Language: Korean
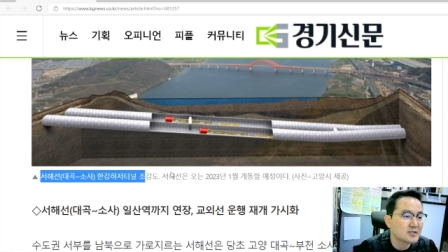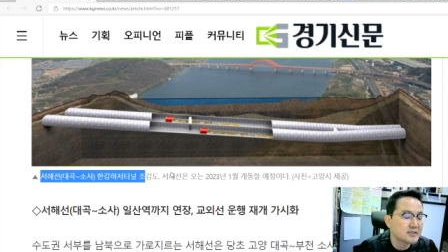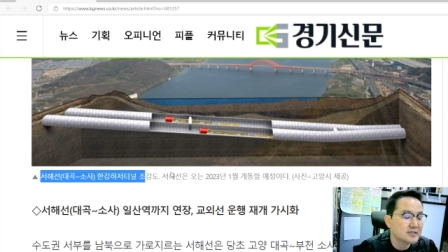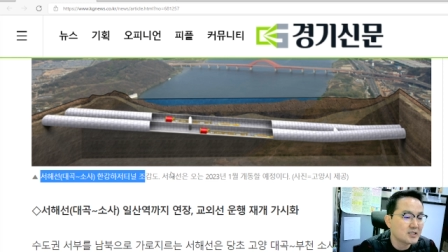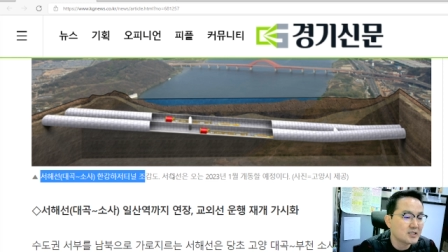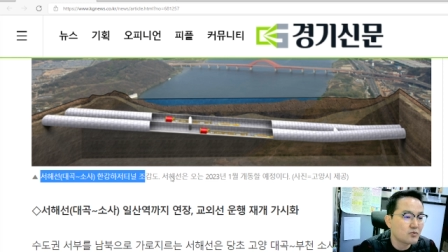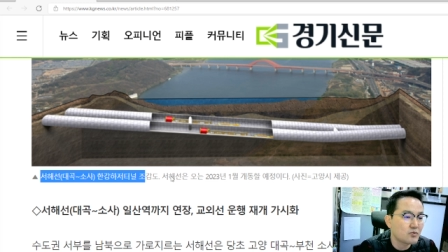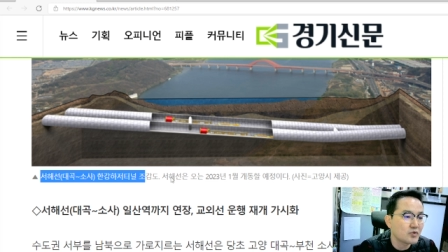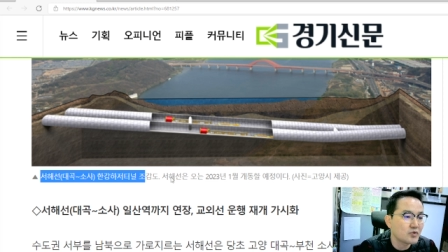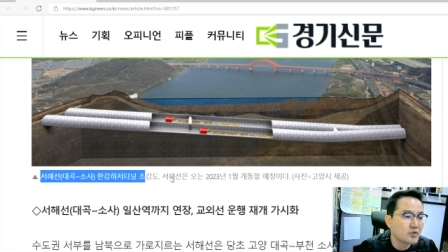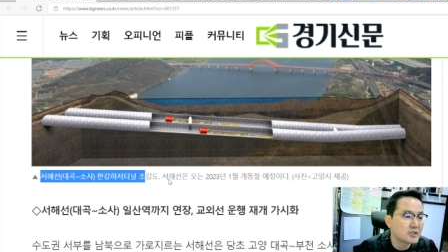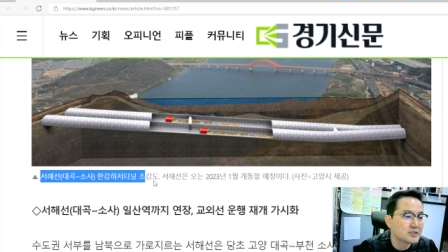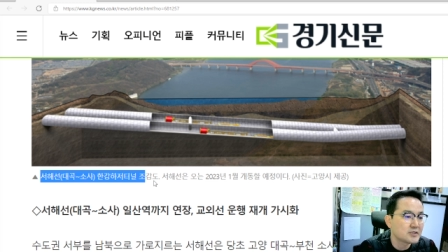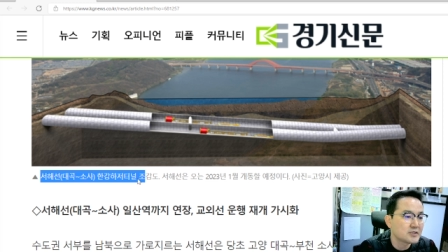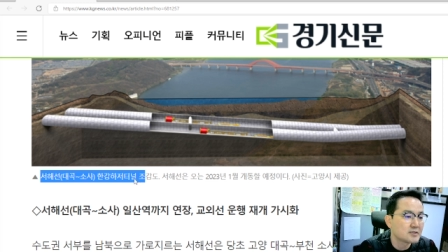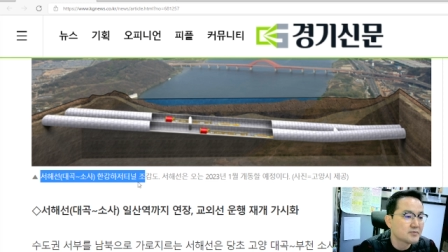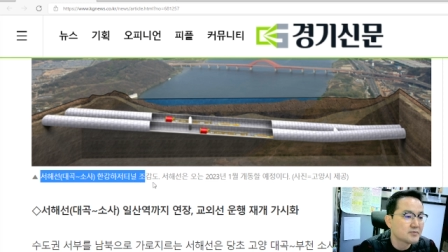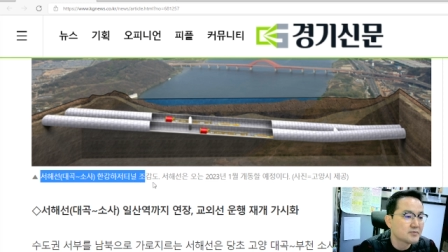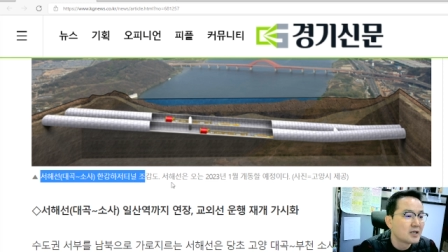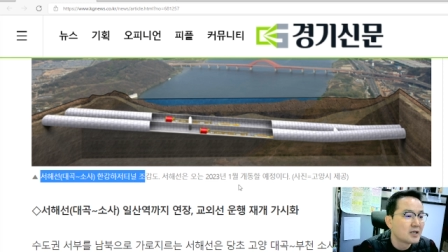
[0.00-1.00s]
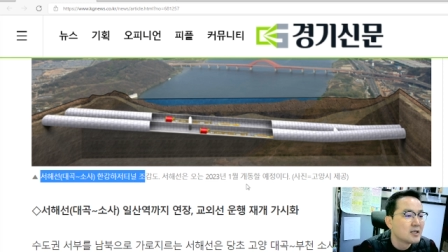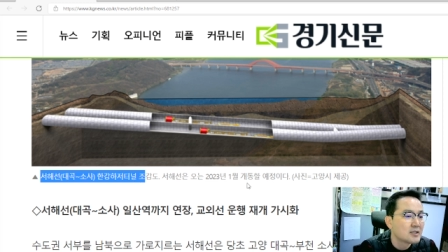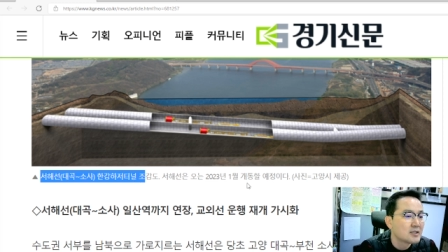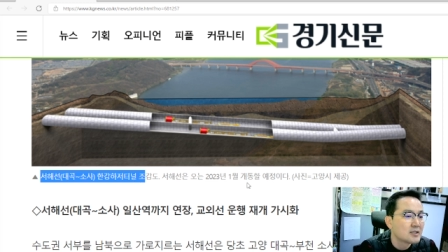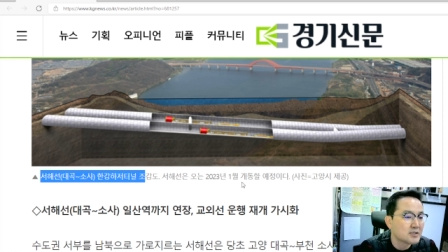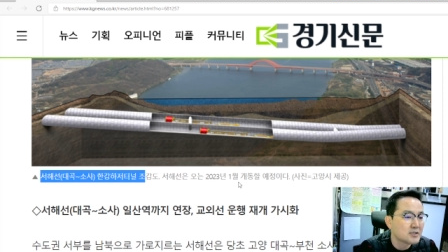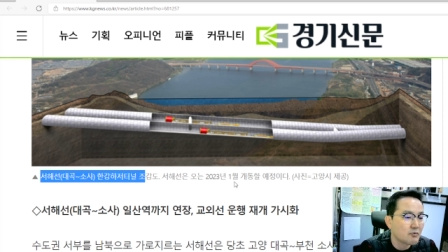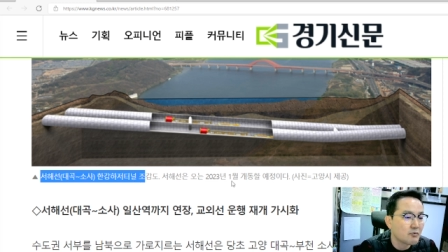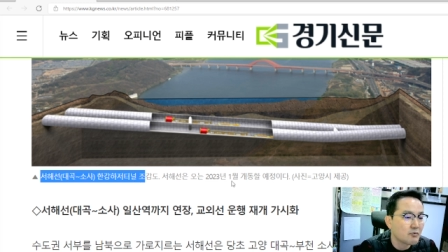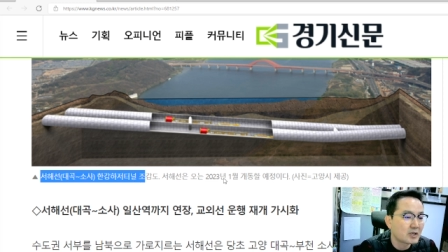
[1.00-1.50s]
착공이 지금
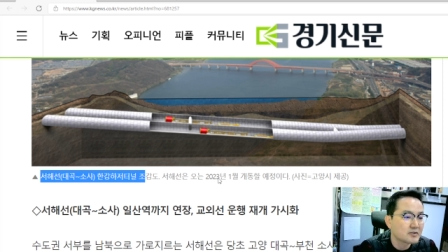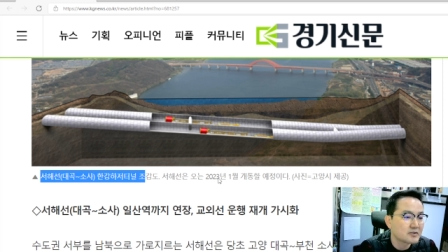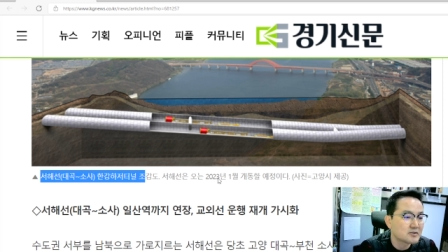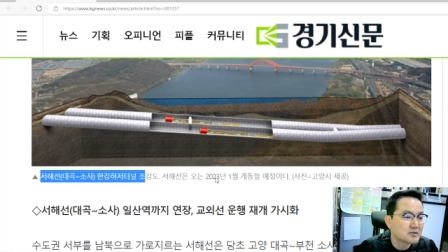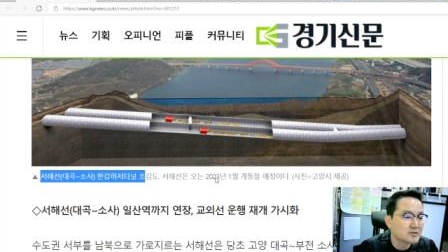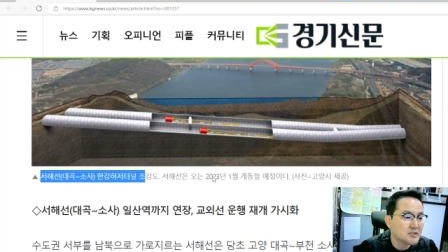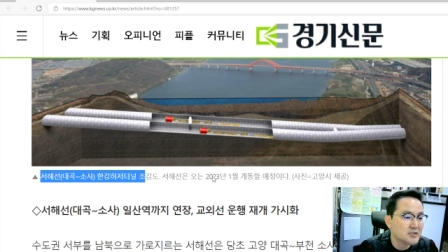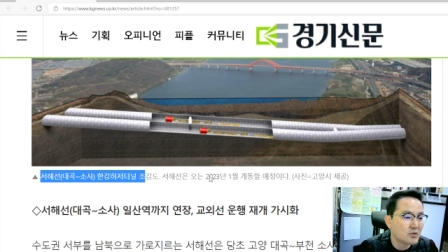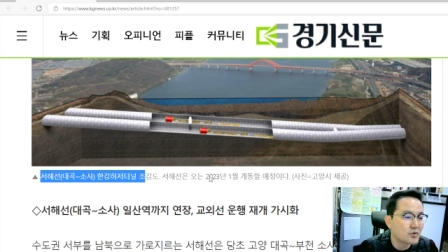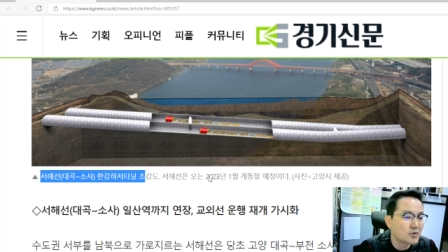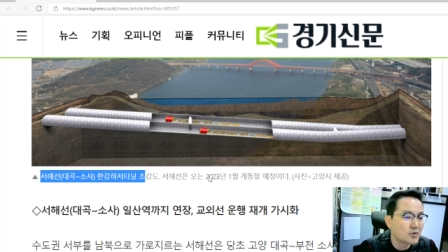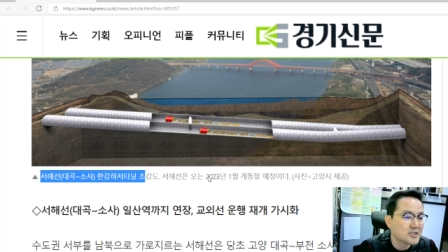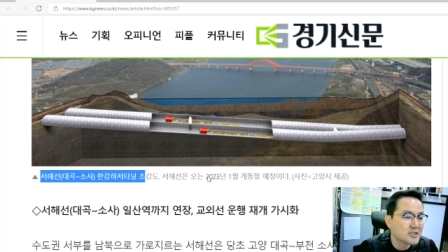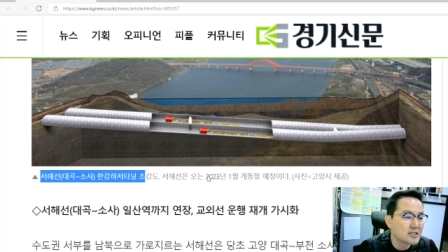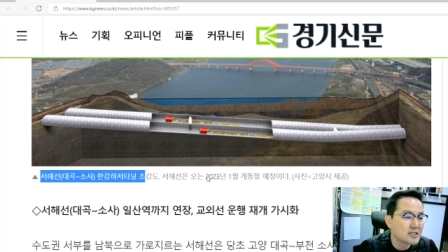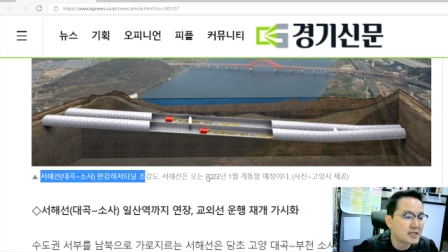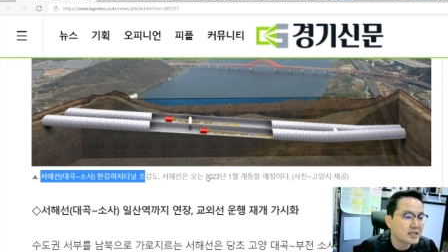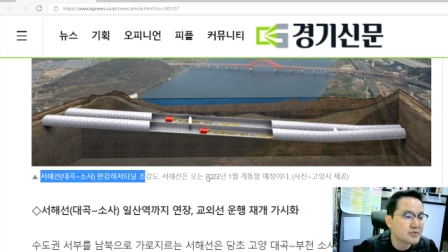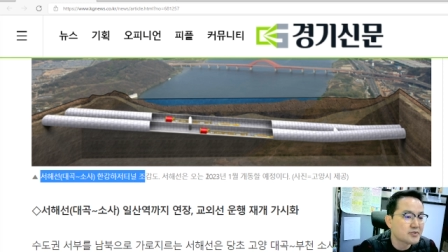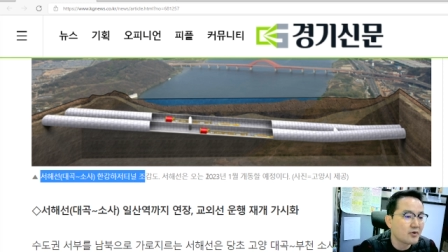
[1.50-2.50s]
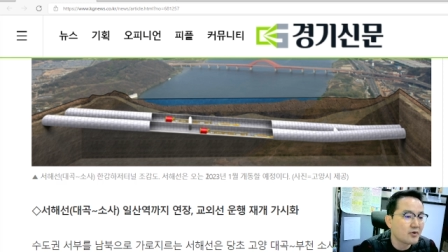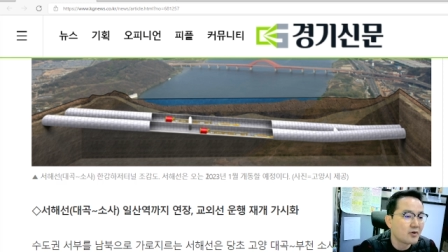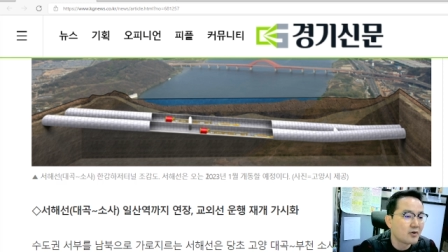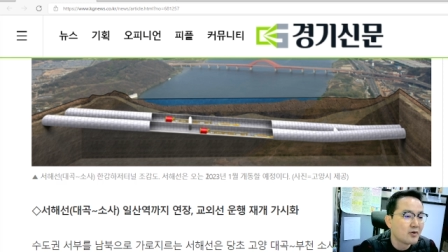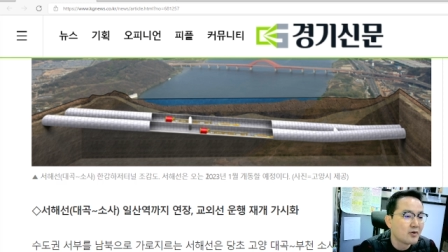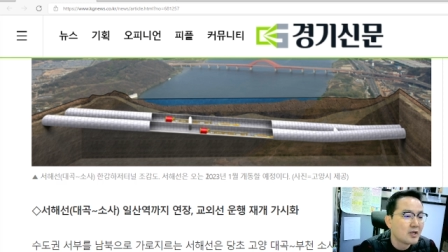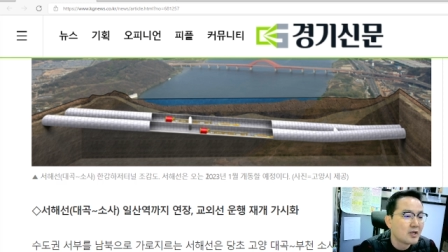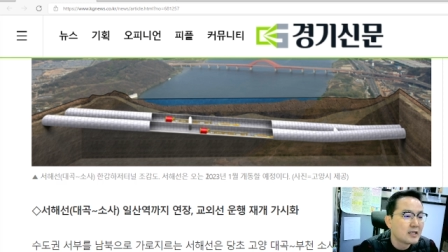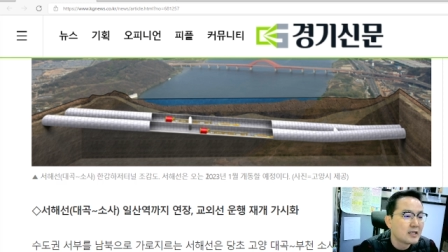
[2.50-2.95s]
착공이 잘 돼서